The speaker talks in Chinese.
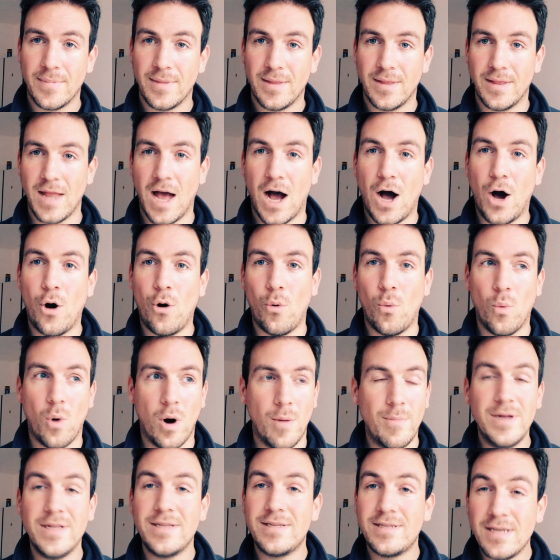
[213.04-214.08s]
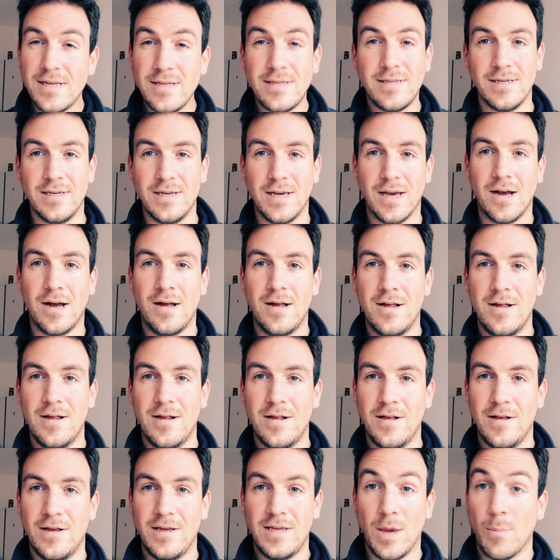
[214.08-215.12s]
然后我们自己
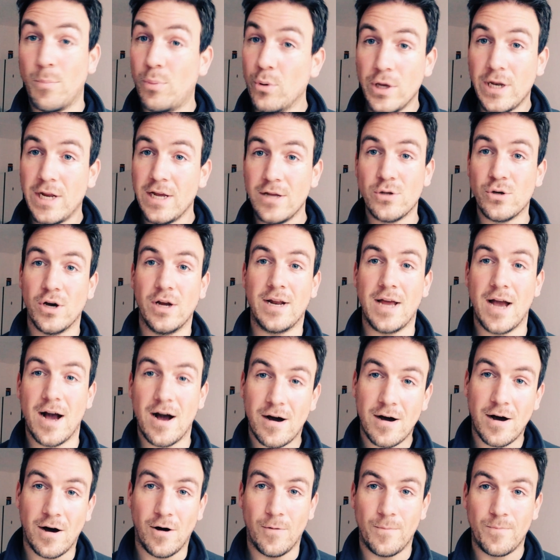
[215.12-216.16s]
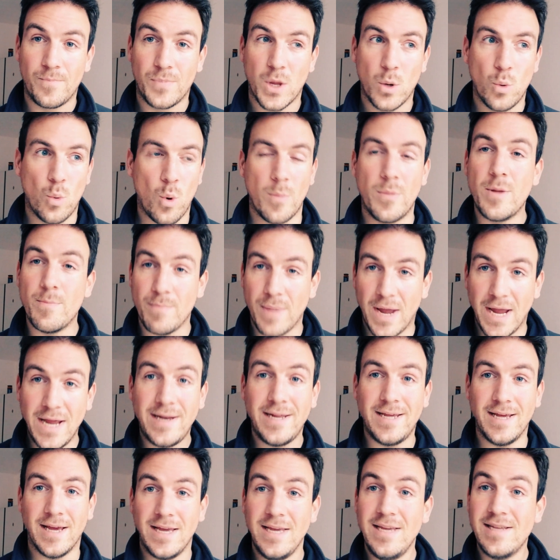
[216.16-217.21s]
也不一定觉得那样好。我们的媒
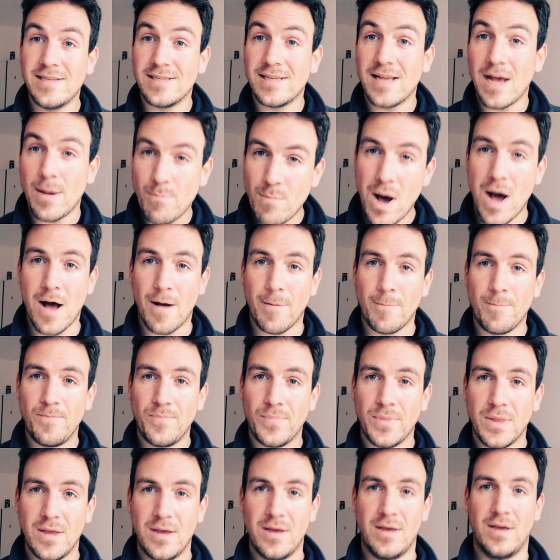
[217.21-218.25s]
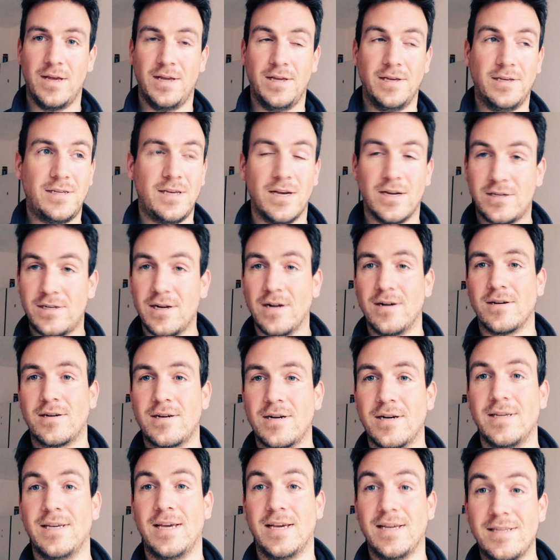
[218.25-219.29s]
体一直在骂，一些政
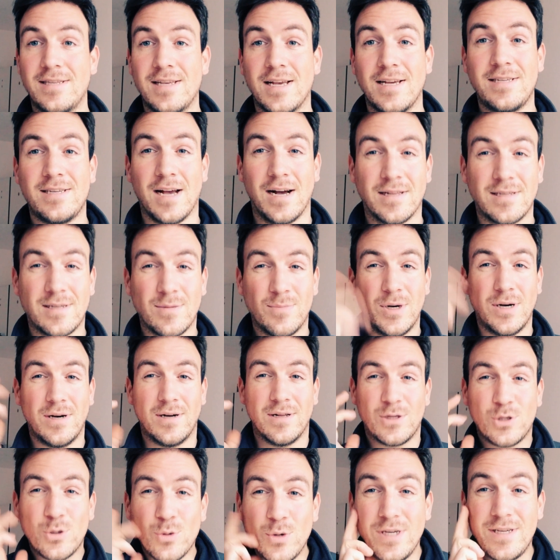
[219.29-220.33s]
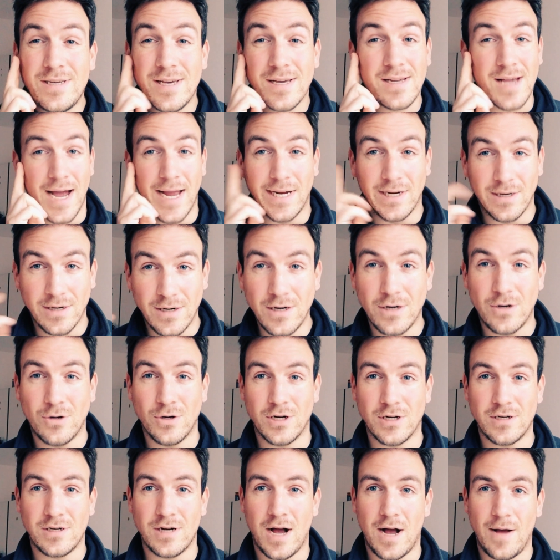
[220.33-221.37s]
客也一直在想怎么做一些改革或
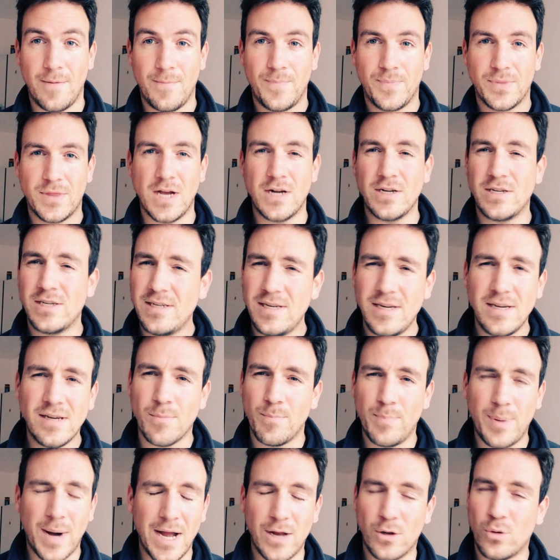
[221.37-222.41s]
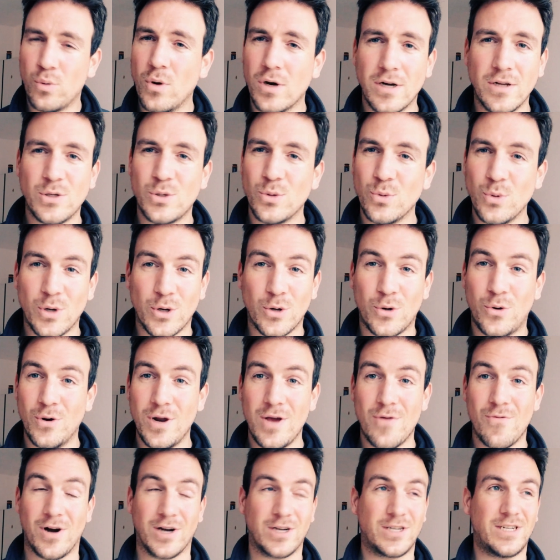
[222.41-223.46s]
者啥。但是这个拜托，跟中国的互
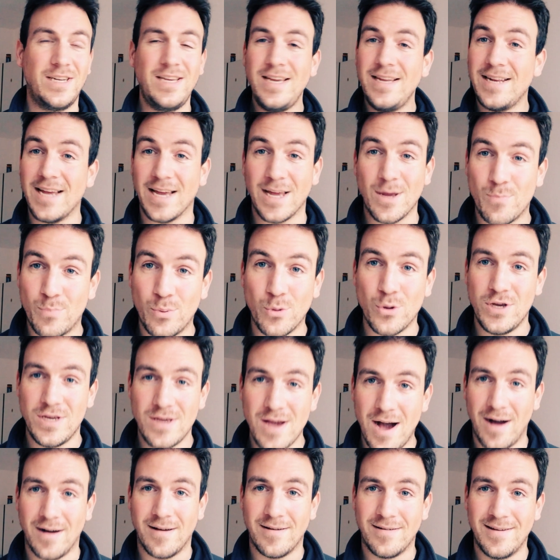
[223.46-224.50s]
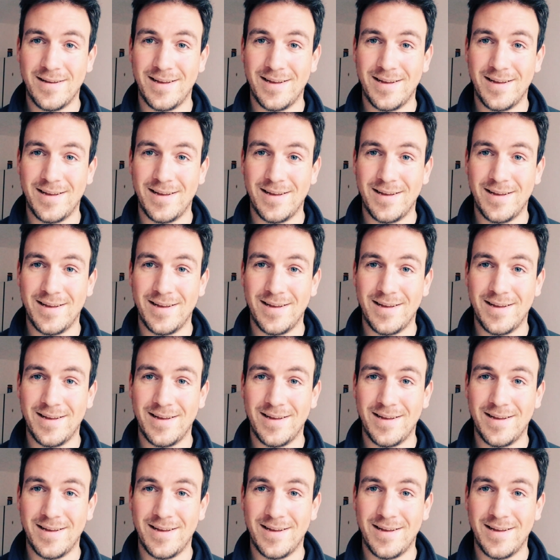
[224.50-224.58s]
联网是一点也不一样，